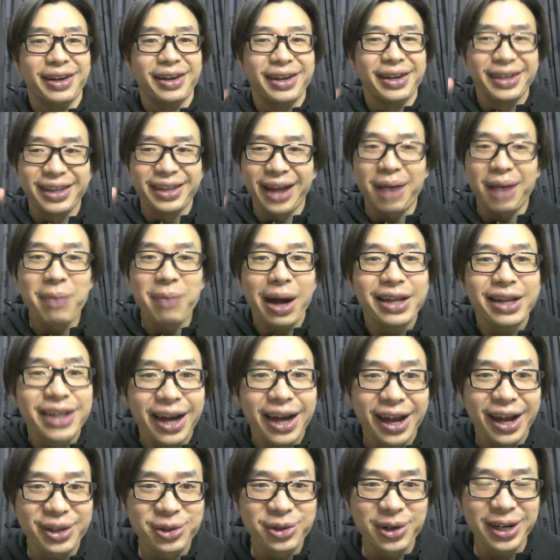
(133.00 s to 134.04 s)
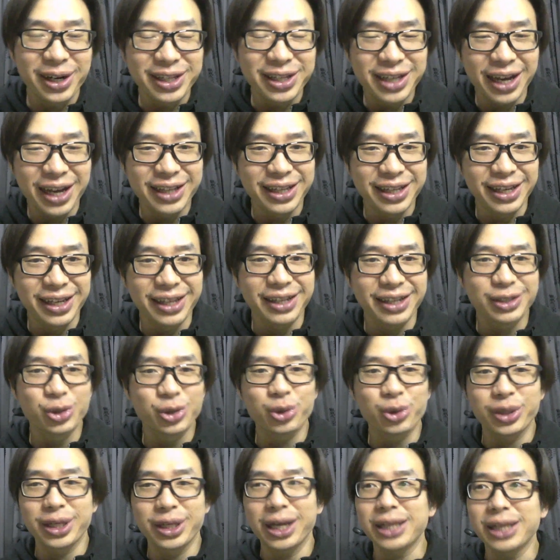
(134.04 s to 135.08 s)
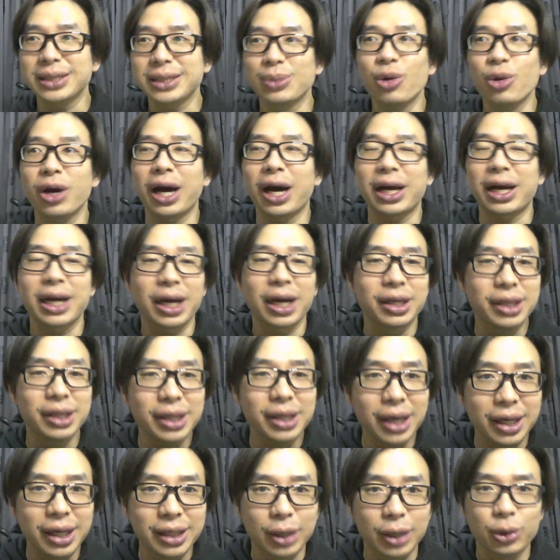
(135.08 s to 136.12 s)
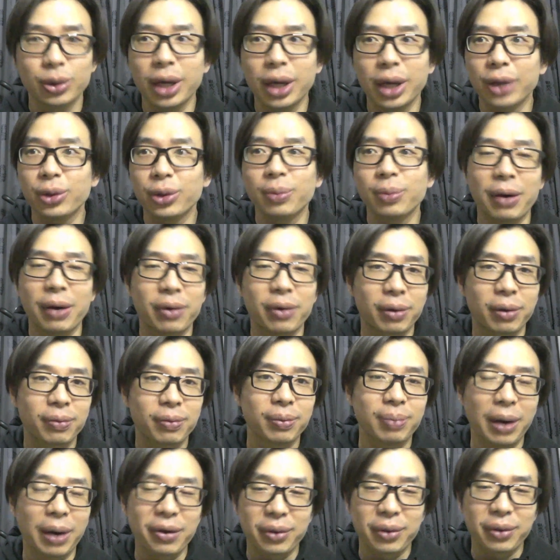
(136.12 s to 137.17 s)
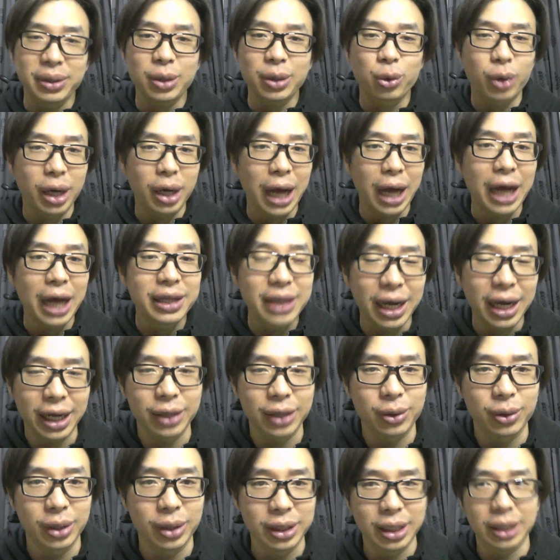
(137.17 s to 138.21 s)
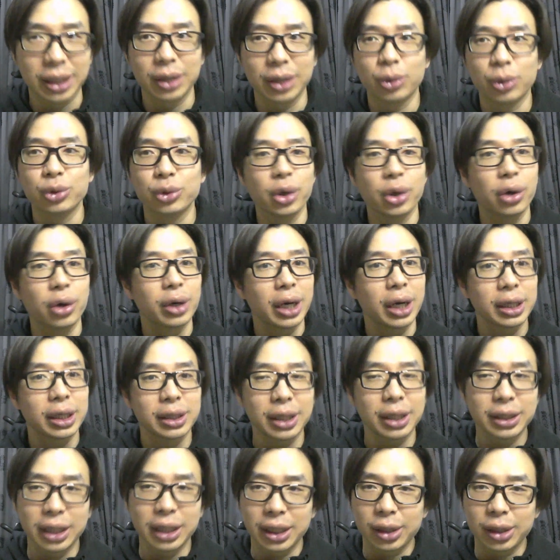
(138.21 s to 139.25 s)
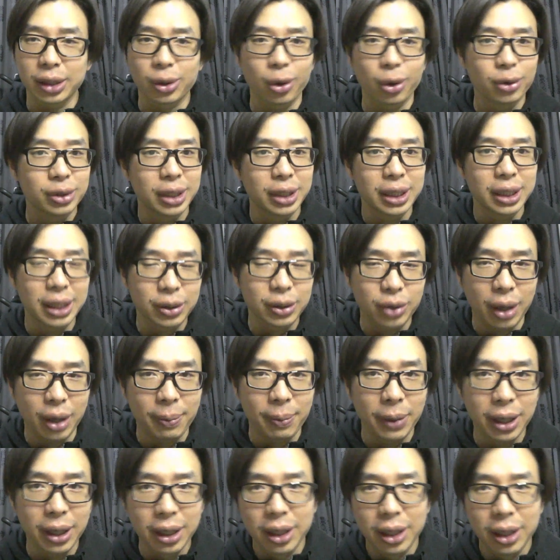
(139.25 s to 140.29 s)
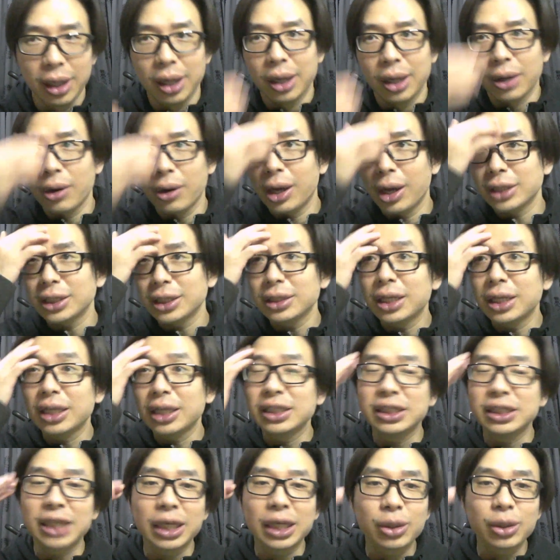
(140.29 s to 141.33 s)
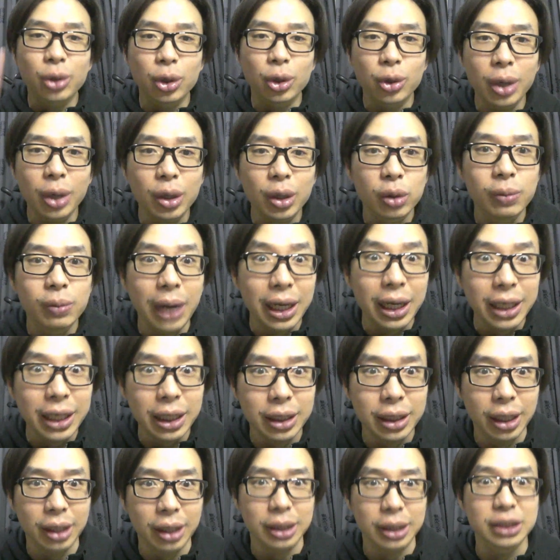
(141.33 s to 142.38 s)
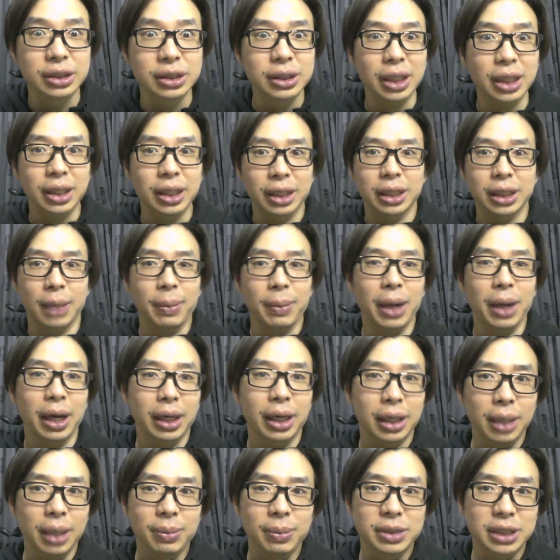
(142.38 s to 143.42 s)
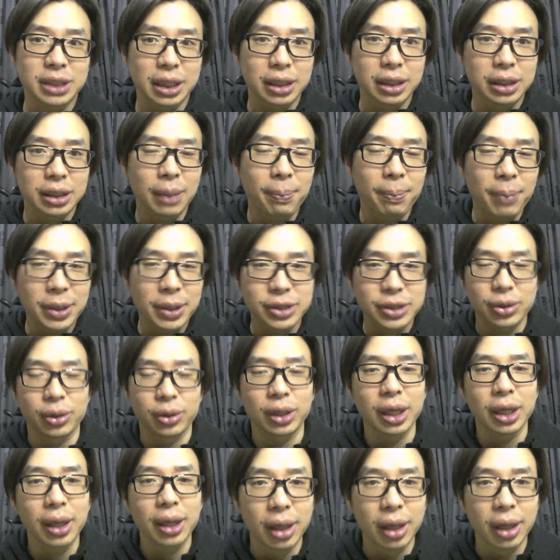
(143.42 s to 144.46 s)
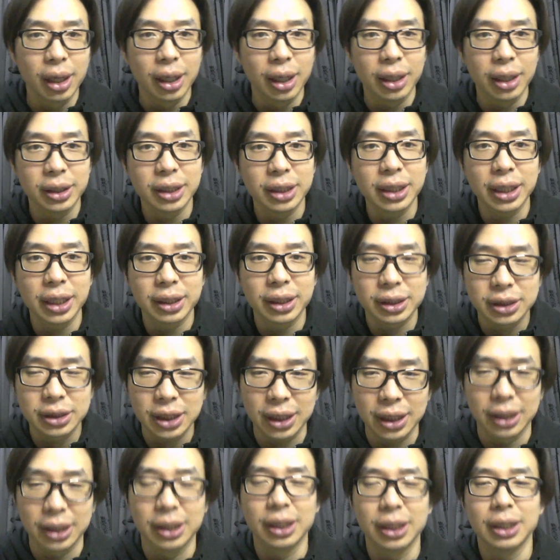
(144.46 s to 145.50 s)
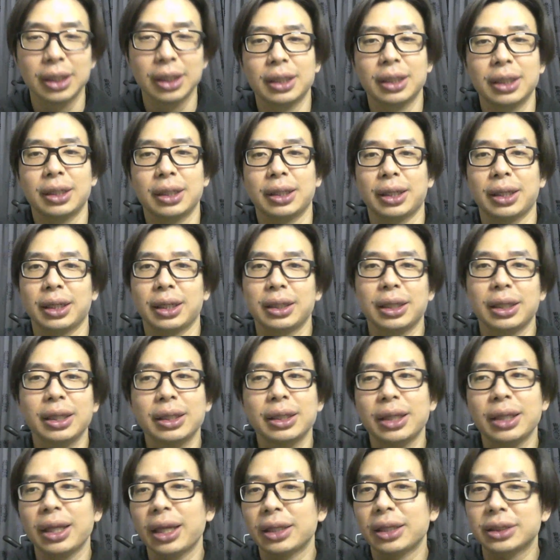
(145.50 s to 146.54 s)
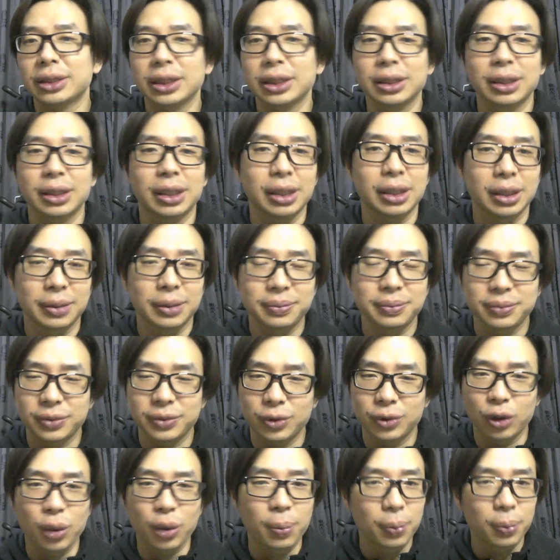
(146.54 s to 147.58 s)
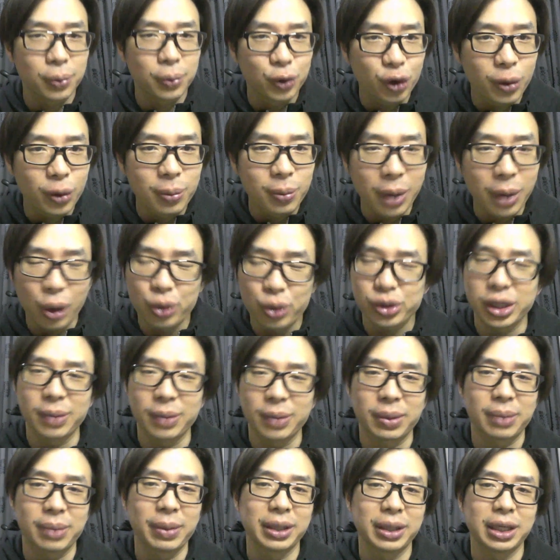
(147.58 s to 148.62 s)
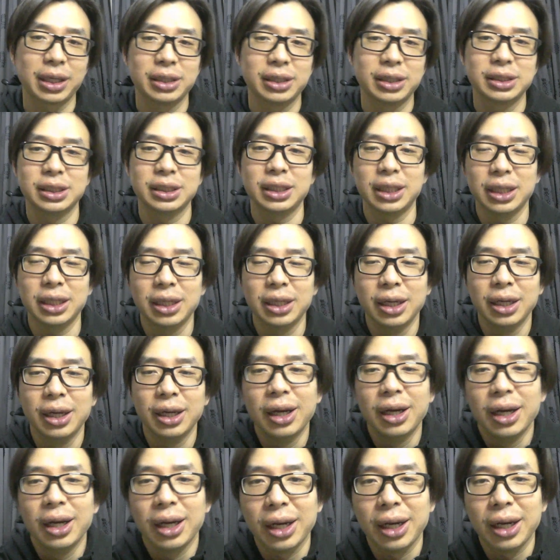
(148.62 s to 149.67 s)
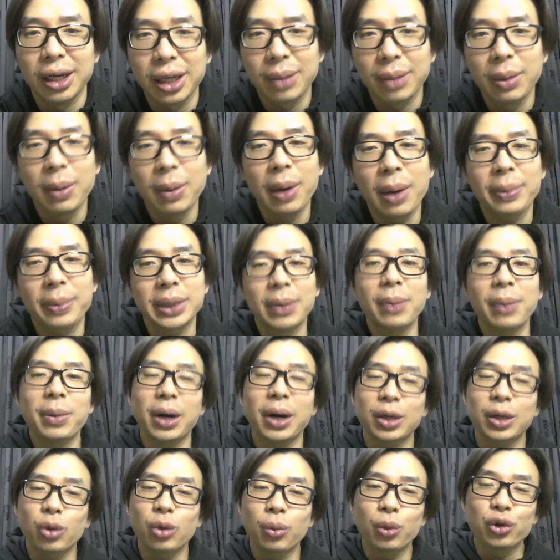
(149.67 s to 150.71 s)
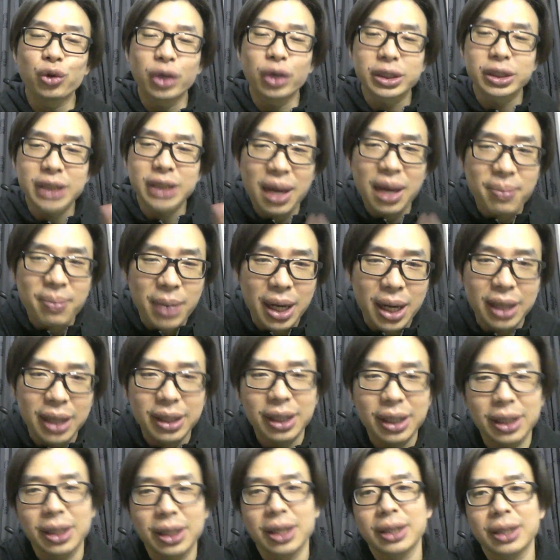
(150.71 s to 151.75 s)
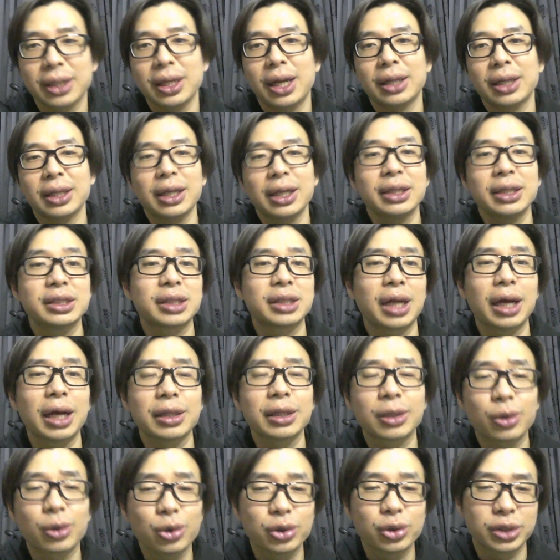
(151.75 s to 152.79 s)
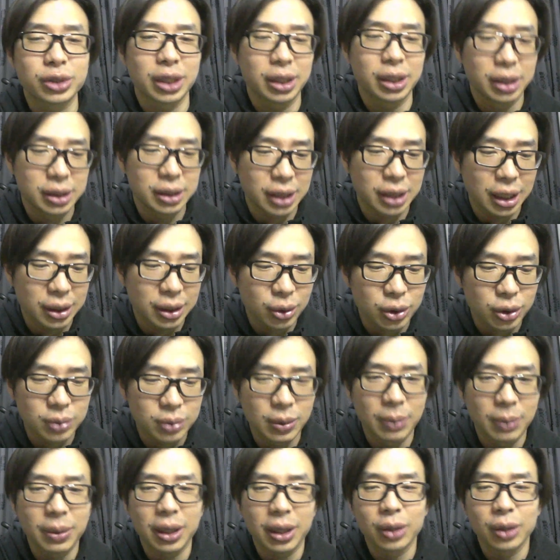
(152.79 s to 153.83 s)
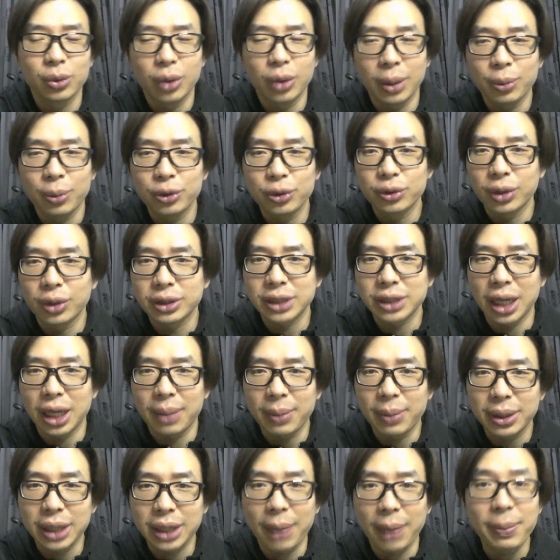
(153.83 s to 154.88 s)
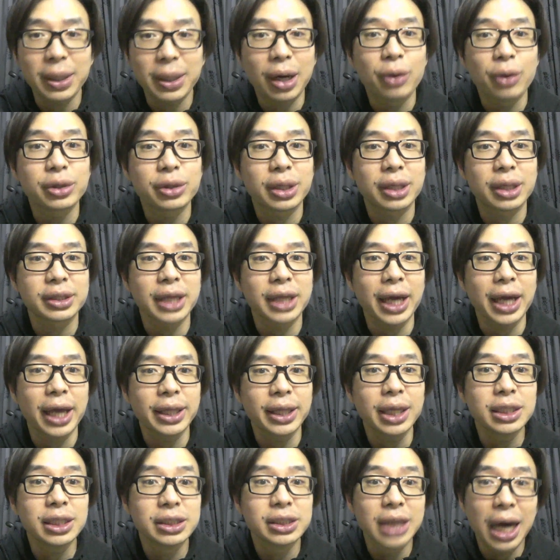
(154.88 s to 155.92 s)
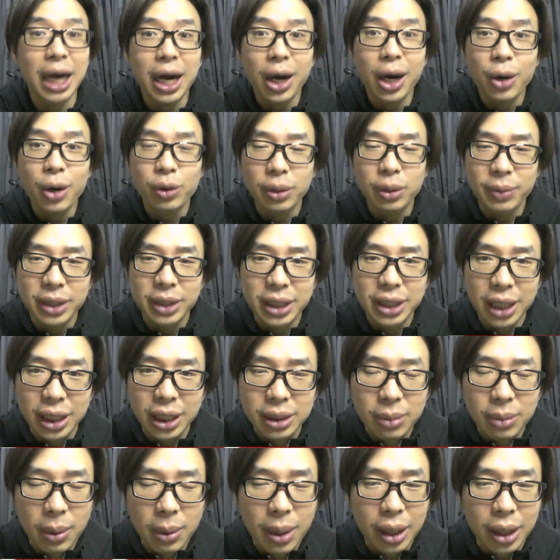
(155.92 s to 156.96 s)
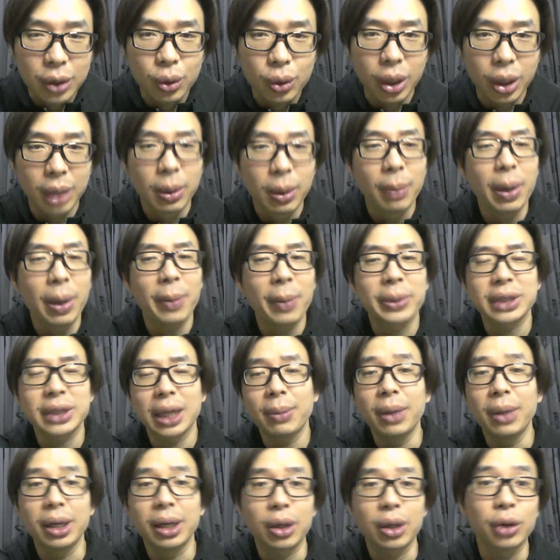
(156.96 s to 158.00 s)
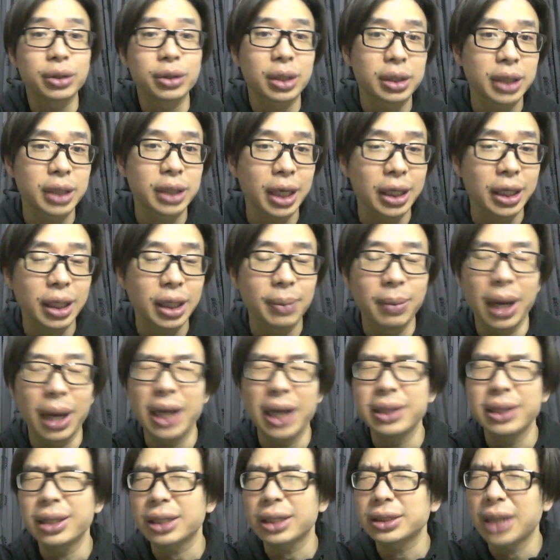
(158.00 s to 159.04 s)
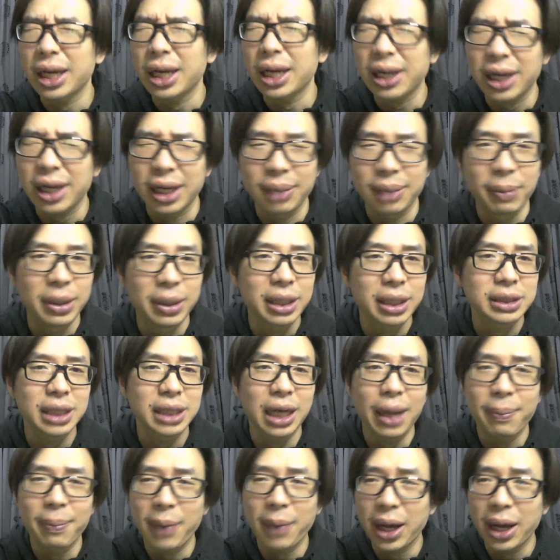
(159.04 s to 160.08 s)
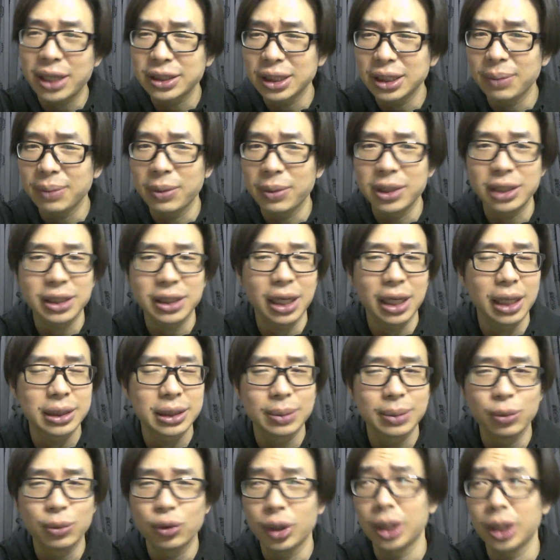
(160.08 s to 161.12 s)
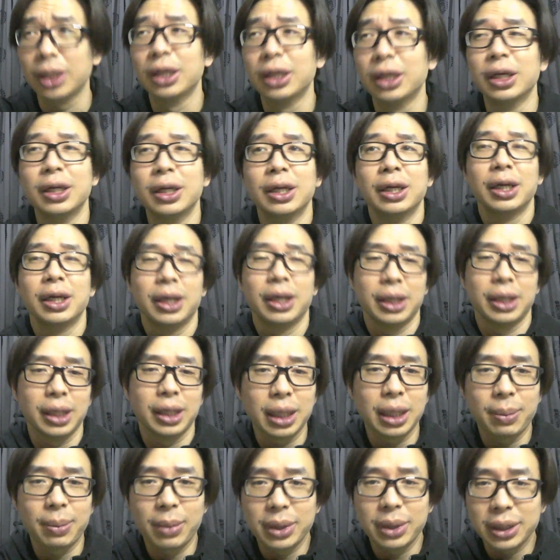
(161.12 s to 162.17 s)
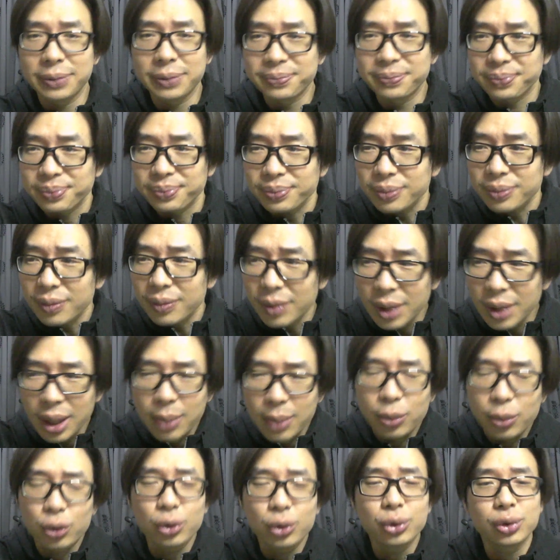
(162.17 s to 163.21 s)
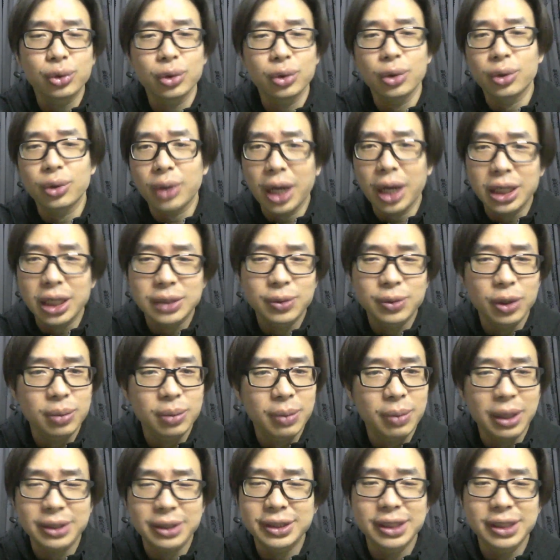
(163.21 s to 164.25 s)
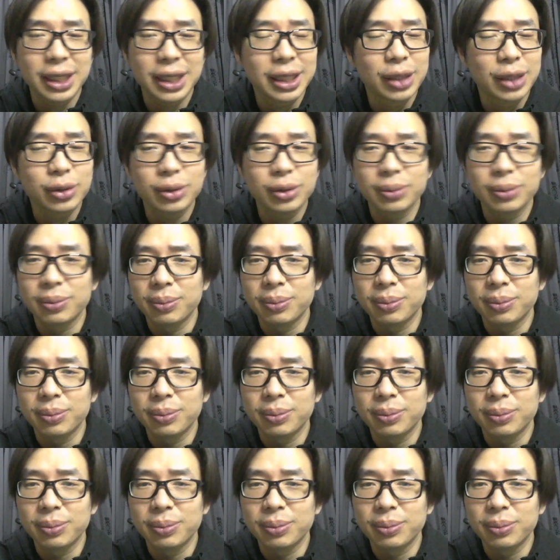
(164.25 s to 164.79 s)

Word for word: nggak banyak gitu kerjaannya ya syutingnya semua ke arah ke dia dan juga itu power powernya kurang ada gitu ya dari Gundongan lah dari Rodri lah atau apa kalau nggak salah dari si Sichenko doang lumayan yang kenceng ya tapi akhirnya bisa ditepis oleh uh, Dean Henderson ya jadi Dean Henderson um, cukup cukup bagus lah permainannya di sini uh, babak pertama babak kedua pun juga sama ya kita artinya diserang terus ya diserang terus babak kedua pun juga sama tapi counter attack kita jauh lebih jalan di babak kedua ya babak pertama counter attack kita banyak salah banyak salah passing banyak salah semua yang namanya Bruno, Rashford, Martial itu